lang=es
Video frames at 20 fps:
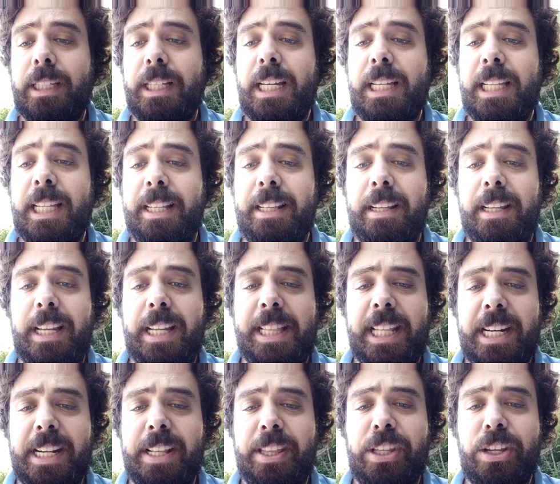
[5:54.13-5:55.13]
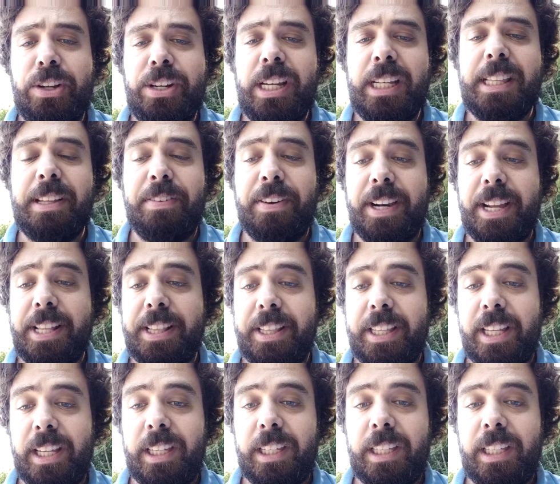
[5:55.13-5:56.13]
y, tradiciones
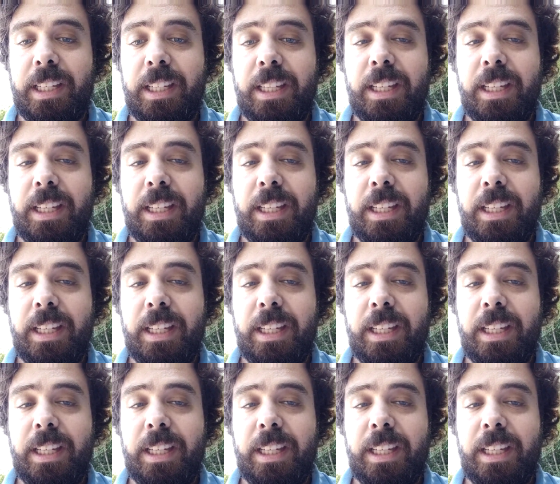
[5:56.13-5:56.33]
diferentes.